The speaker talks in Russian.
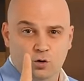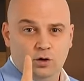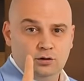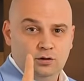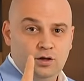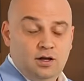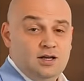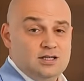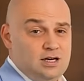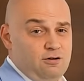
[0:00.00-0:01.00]
год.
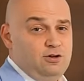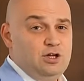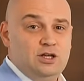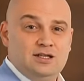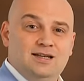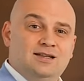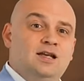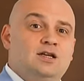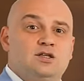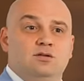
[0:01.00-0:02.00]
Сравнить, если
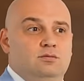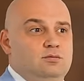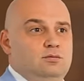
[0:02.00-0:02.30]
нас